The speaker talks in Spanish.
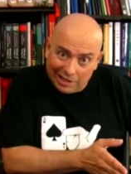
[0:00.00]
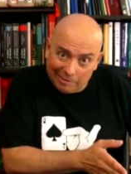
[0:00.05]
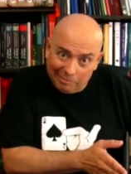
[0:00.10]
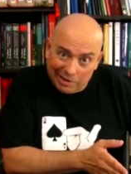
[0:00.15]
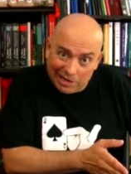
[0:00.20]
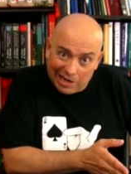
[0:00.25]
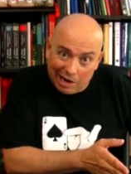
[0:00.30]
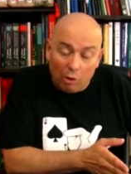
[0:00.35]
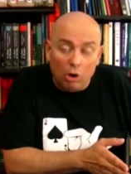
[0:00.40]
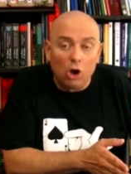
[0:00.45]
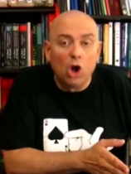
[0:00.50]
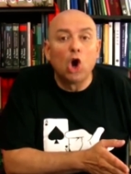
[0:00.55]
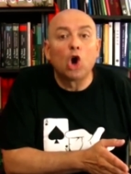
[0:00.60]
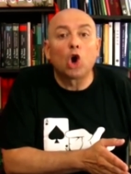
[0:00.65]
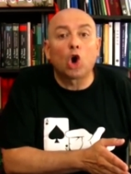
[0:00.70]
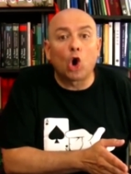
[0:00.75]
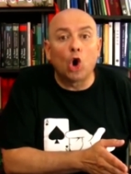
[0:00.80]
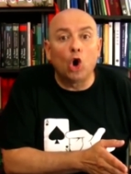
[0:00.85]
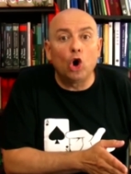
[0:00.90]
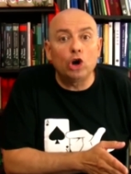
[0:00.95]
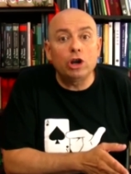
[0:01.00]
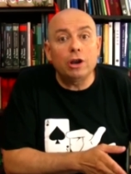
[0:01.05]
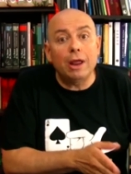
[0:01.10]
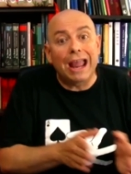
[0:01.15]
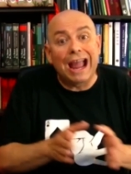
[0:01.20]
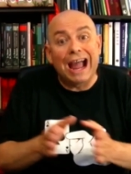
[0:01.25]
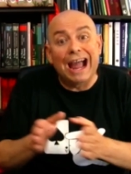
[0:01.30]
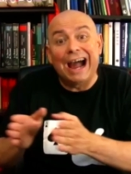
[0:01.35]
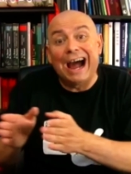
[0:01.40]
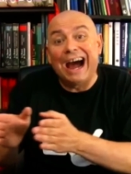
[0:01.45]
te he pillado, con
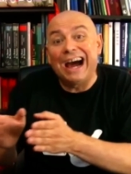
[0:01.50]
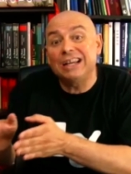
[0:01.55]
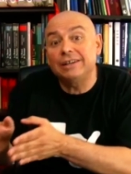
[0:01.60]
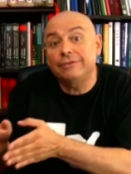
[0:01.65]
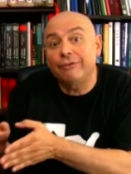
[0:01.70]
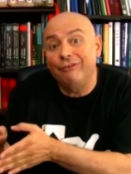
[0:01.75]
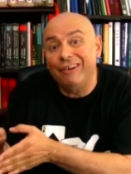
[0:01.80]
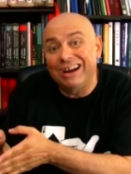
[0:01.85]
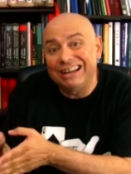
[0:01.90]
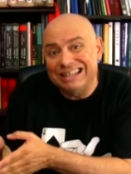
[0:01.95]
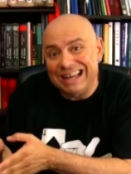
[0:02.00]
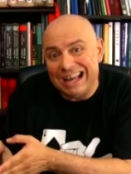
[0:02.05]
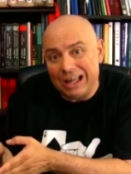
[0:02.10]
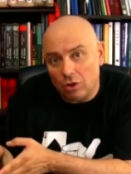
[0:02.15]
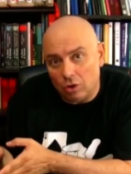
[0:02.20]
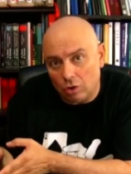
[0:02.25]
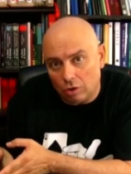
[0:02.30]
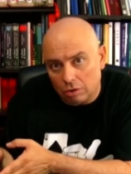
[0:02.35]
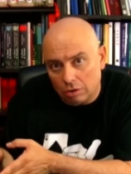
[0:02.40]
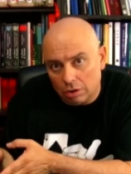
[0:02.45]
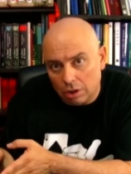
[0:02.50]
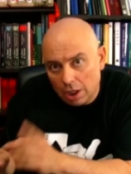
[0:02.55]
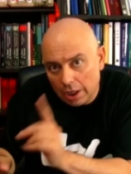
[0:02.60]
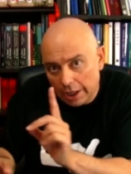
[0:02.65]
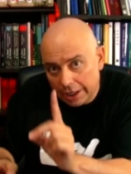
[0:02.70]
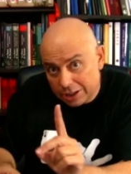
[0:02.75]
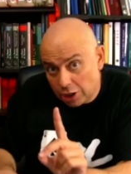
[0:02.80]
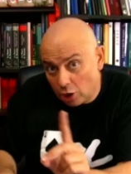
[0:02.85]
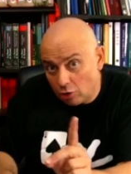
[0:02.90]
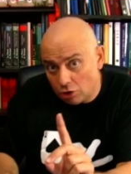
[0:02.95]
has fallado.
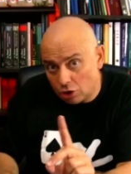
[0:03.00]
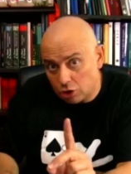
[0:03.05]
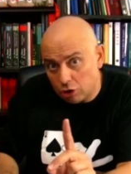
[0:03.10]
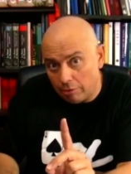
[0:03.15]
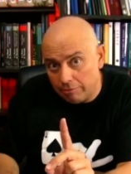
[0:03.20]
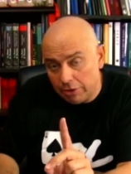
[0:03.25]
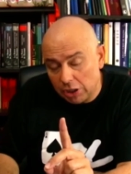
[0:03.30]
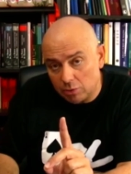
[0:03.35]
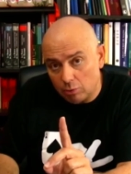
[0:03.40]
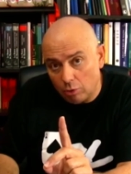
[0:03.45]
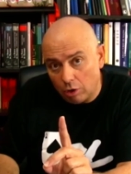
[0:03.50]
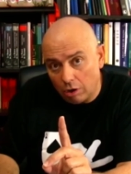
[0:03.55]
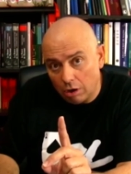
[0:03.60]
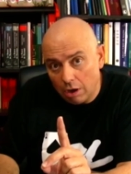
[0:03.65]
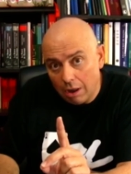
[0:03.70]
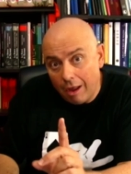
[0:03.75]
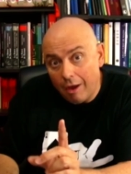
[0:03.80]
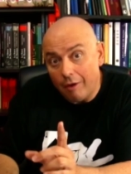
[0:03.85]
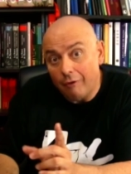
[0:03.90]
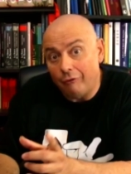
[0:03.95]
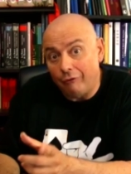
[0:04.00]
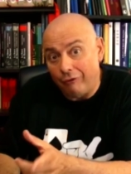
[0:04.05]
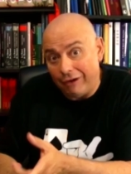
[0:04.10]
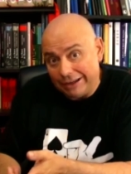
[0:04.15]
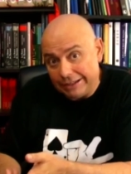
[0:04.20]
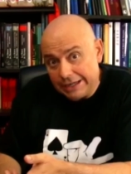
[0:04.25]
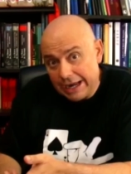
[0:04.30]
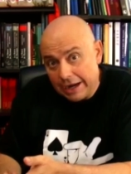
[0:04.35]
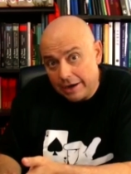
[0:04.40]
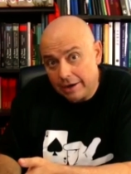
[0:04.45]
Es que no es lo mismo.
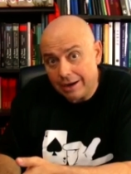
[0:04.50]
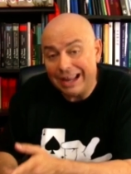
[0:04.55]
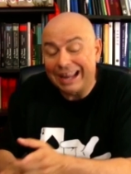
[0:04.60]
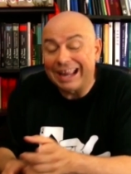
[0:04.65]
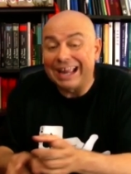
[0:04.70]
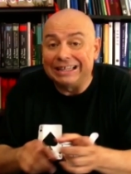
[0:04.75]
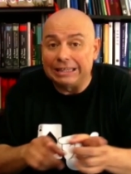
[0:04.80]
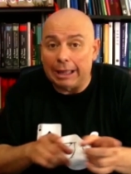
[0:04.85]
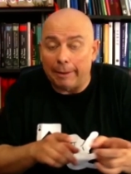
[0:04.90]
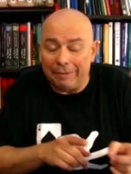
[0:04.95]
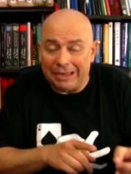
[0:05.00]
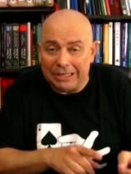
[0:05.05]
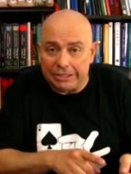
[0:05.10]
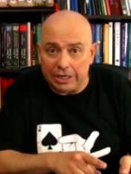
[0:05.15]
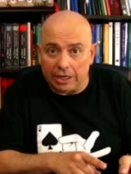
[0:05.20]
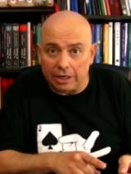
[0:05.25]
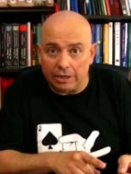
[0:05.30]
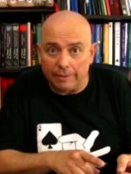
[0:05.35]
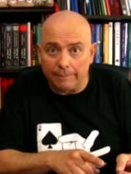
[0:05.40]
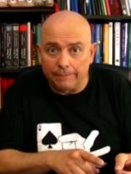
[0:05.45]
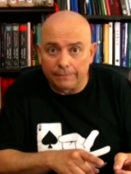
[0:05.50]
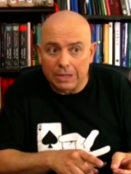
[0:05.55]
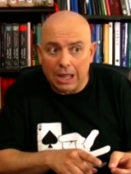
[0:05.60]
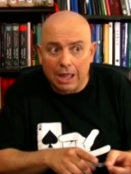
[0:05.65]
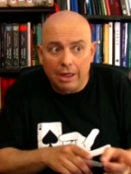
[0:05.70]
Fallar que te pillen.